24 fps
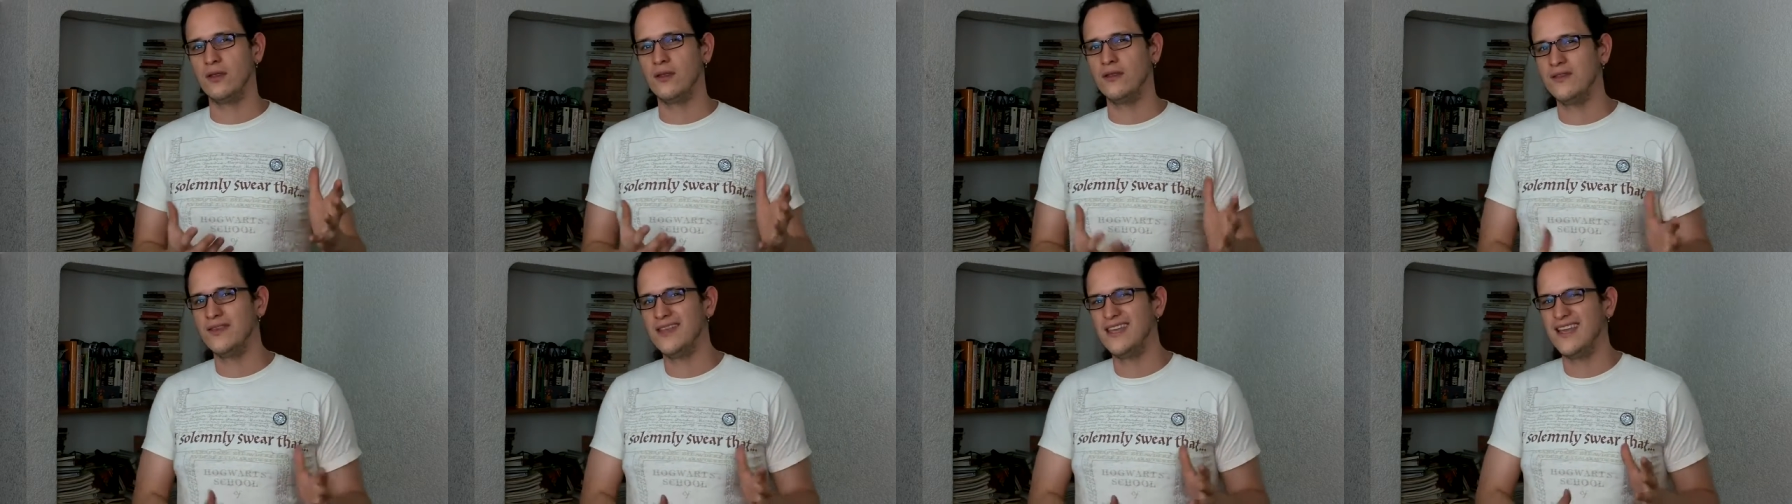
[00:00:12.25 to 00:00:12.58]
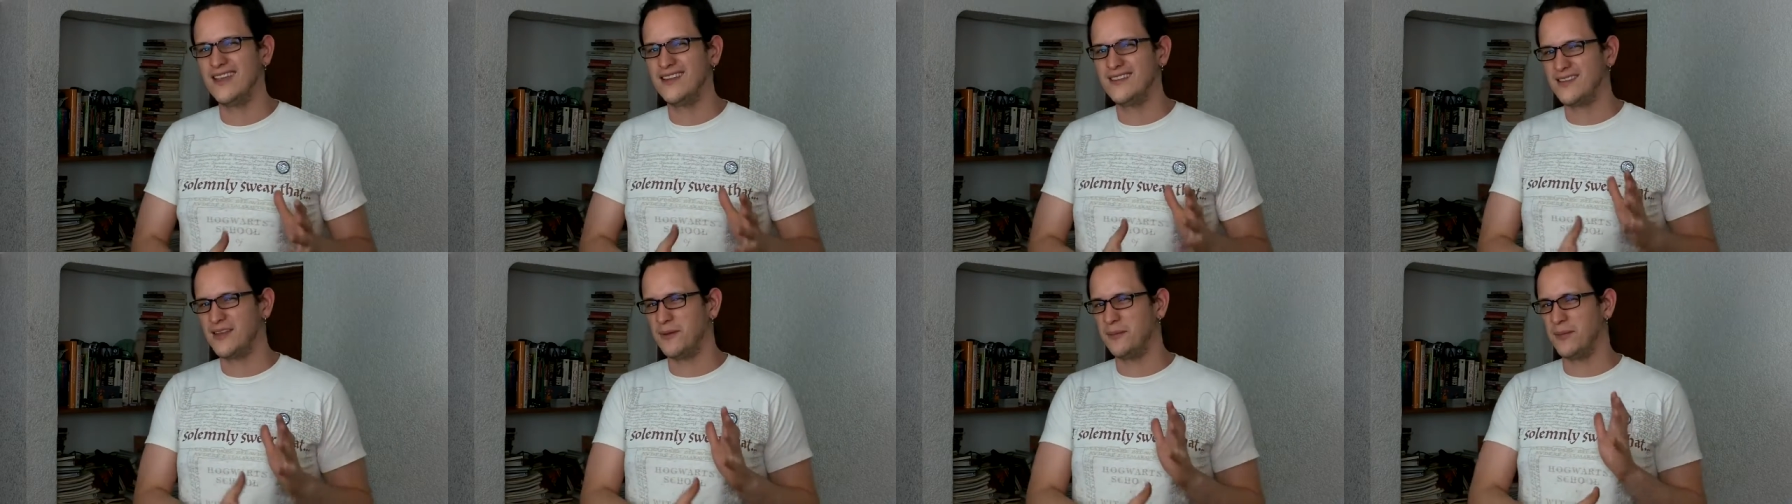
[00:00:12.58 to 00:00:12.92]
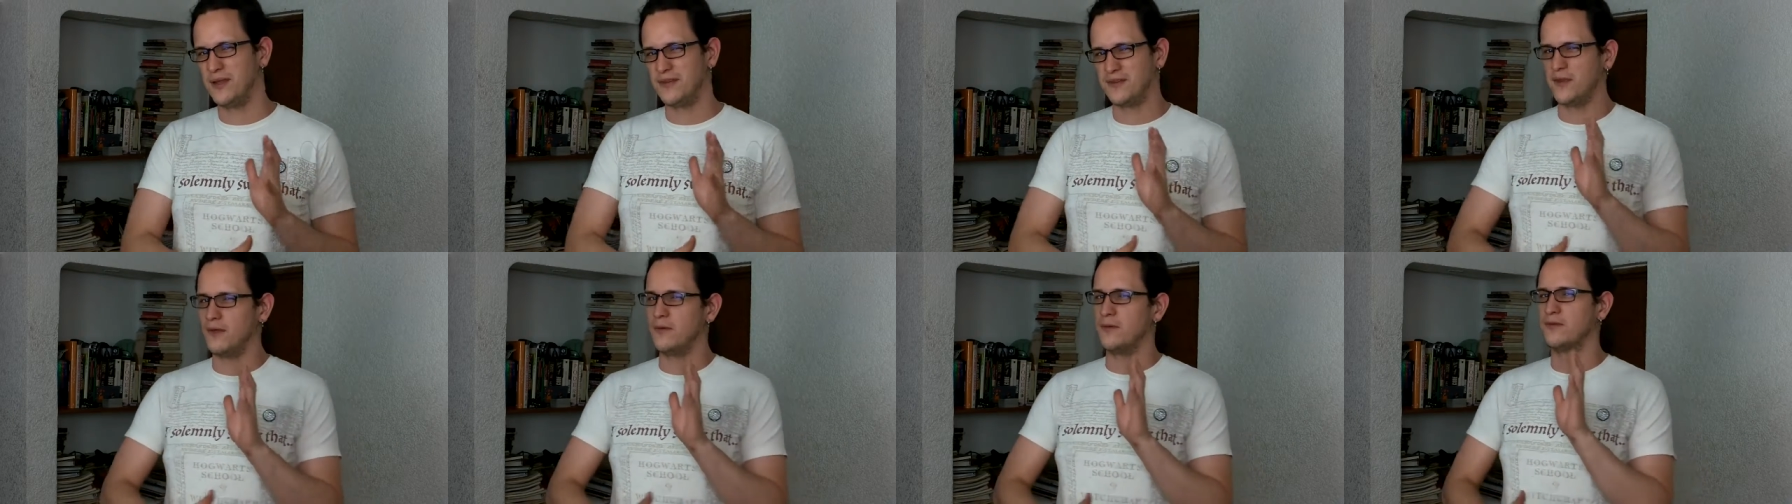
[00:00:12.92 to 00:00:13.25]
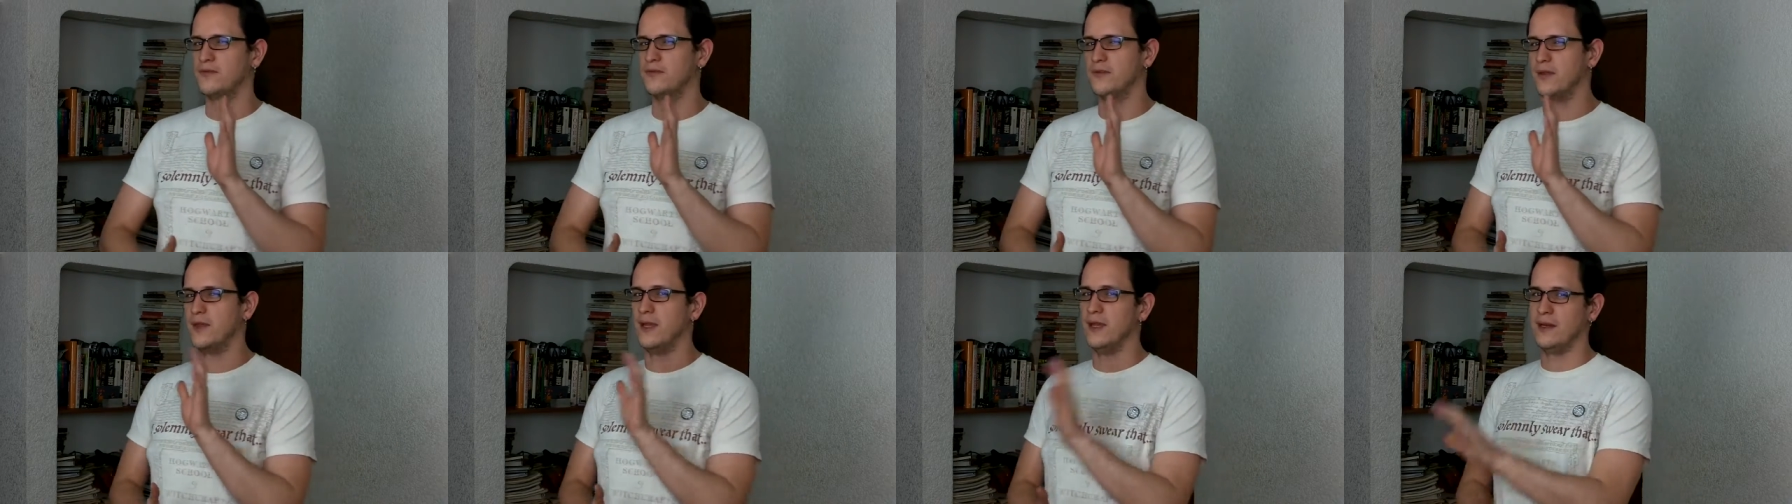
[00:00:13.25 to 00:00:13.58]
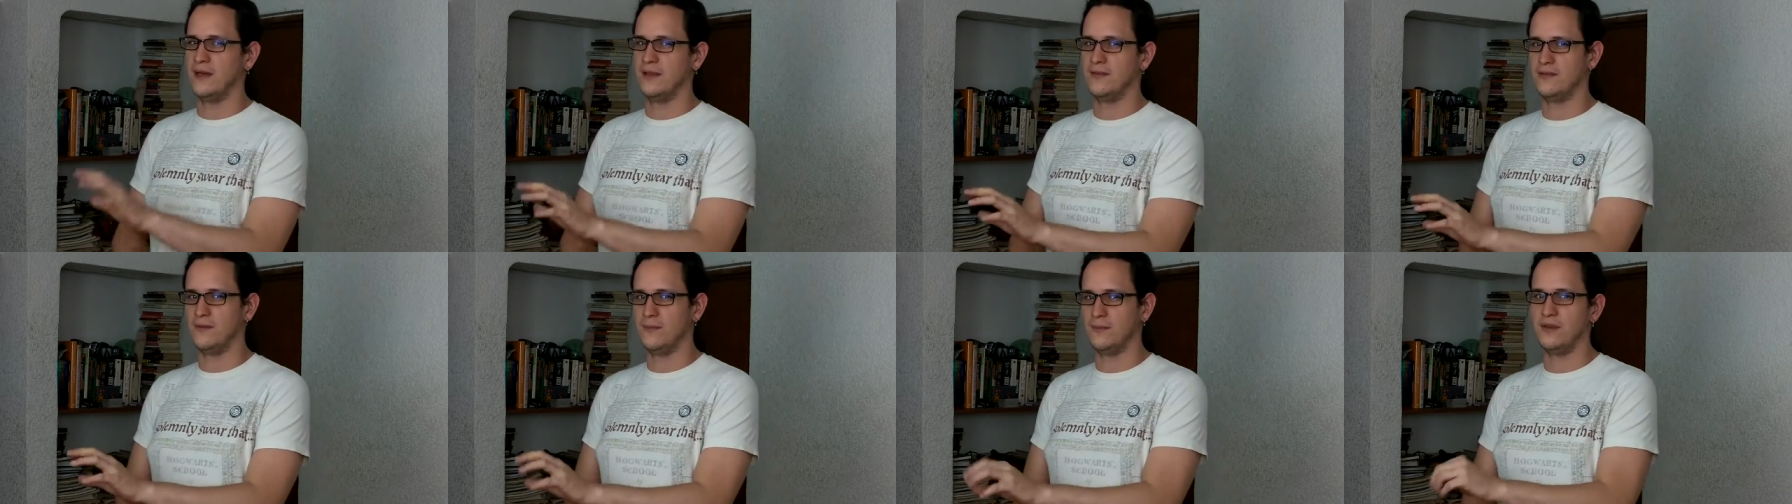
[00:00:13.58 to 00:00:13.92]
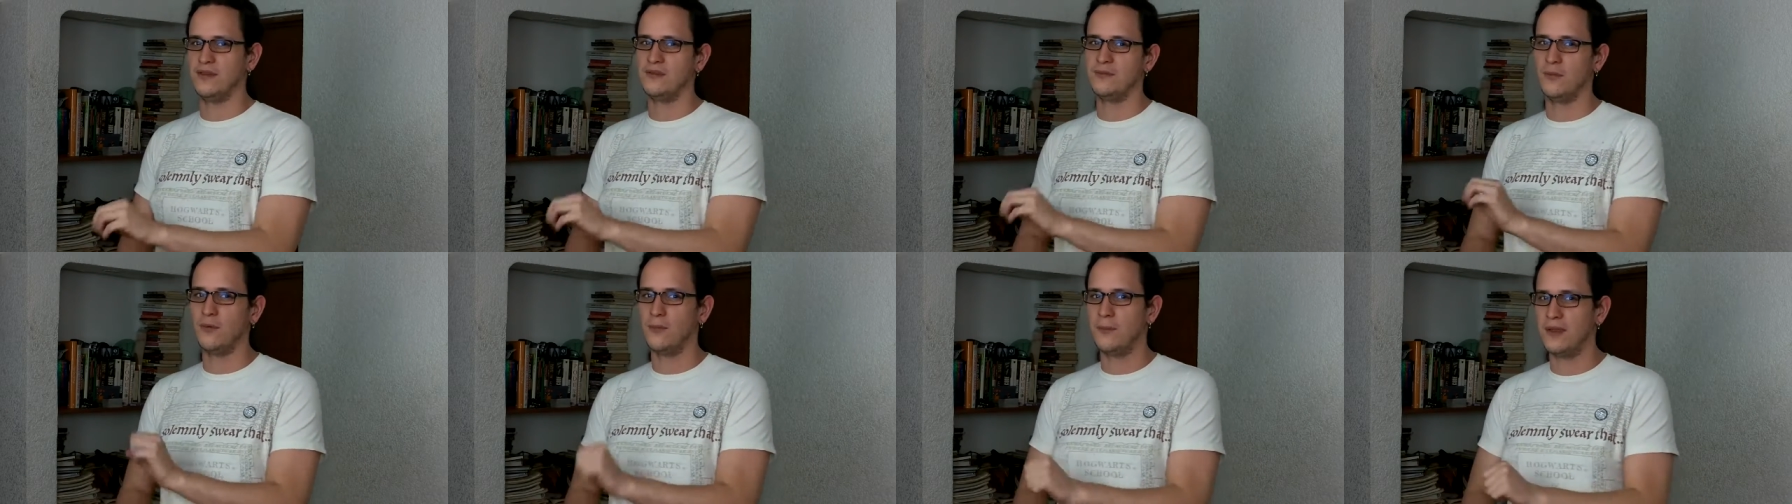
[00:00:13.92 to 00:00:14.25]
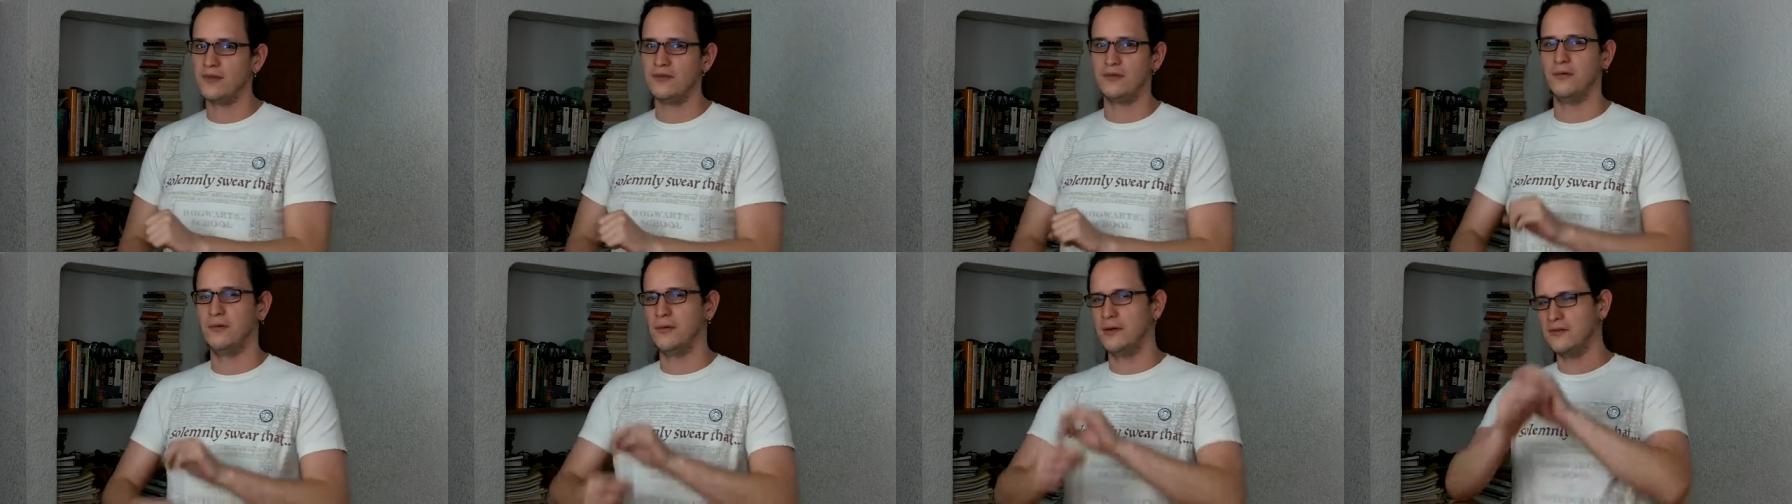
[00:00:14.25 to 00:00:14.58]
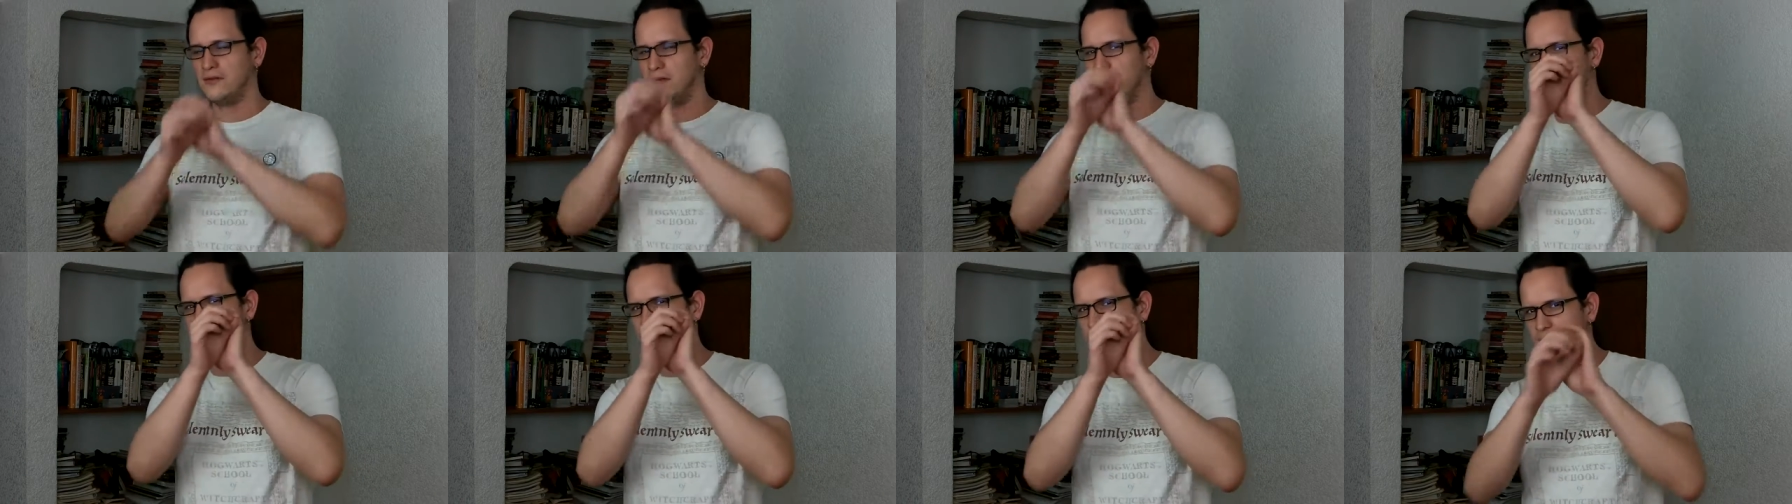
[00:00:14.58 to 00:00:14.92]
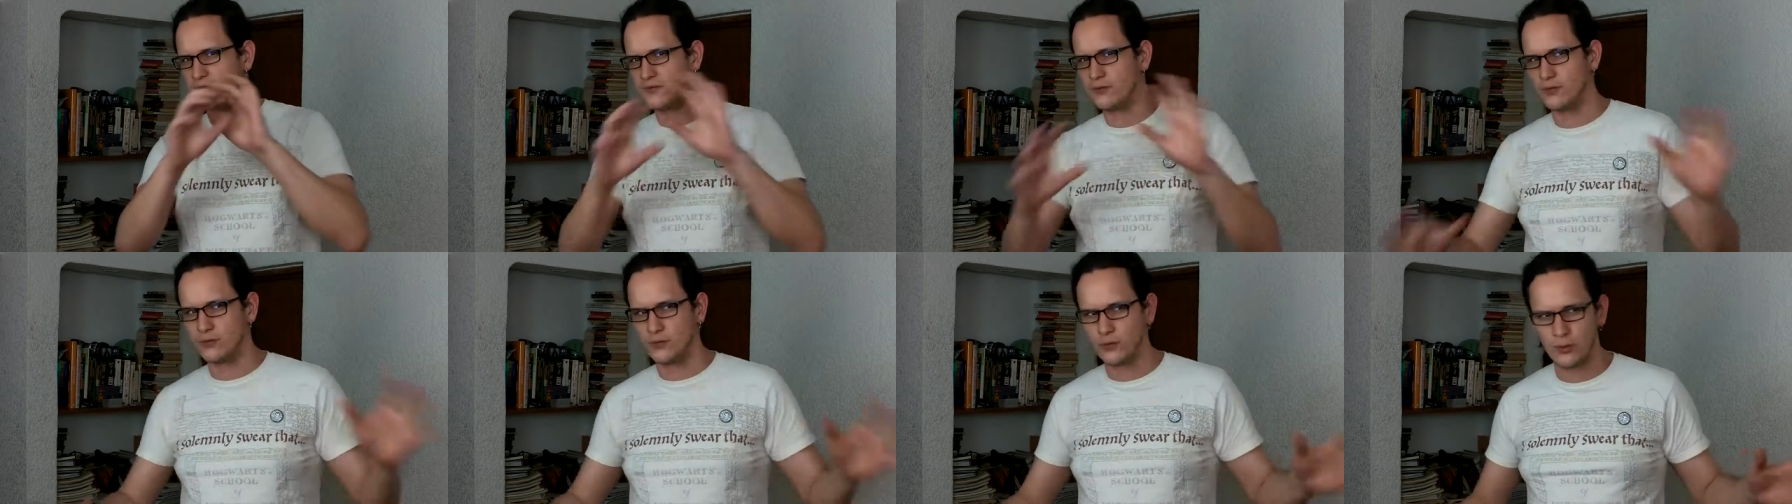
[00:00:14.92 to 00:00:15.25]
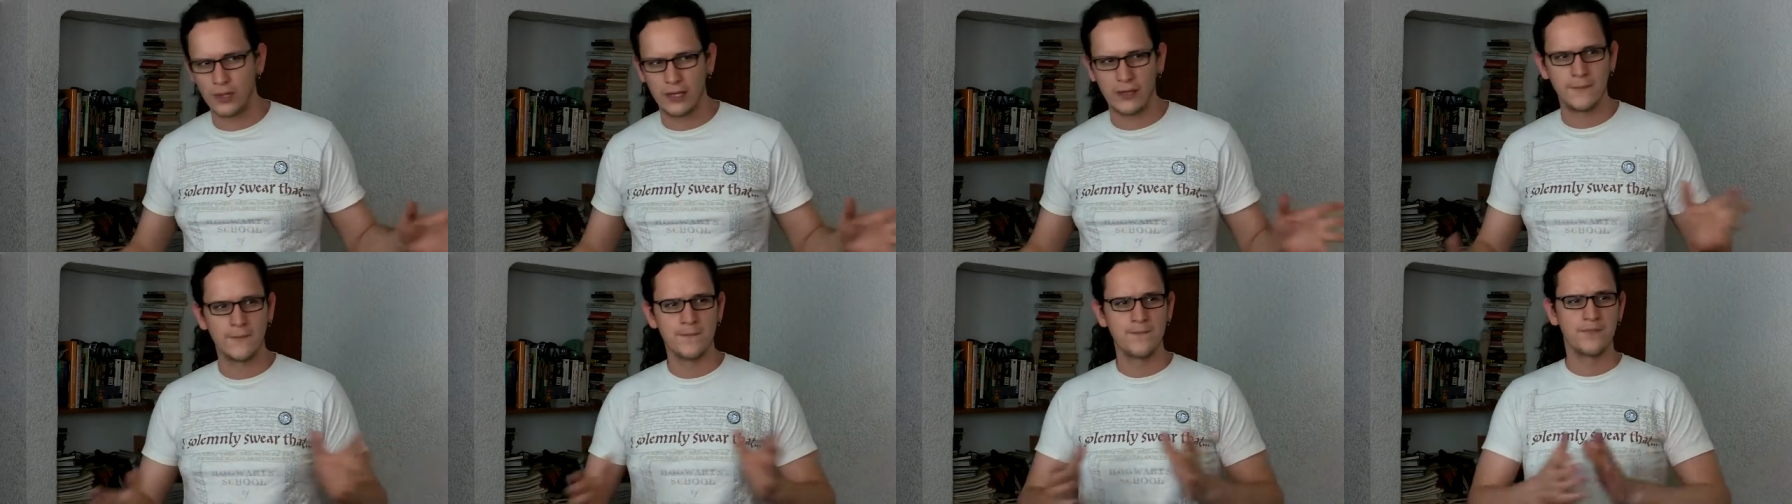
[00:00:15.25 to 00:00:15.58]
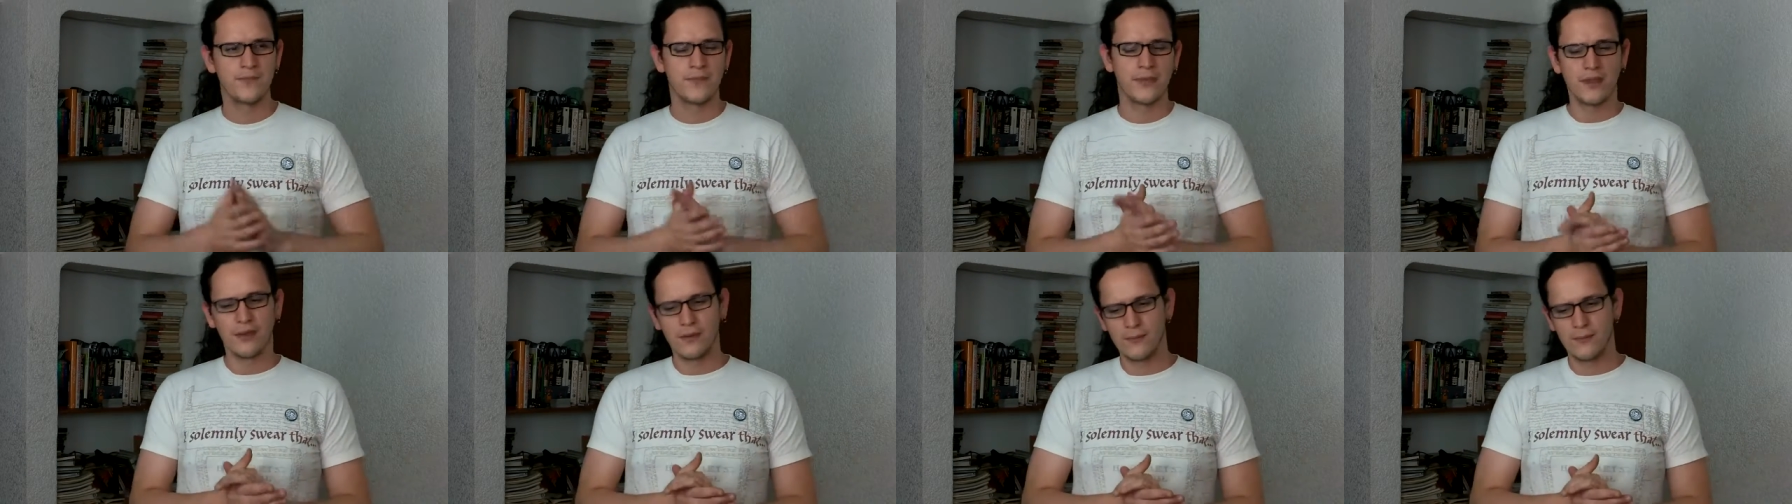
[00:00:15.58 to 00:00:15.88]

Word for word: hoy en día están basados en ese mismo método, en esa misma estructura.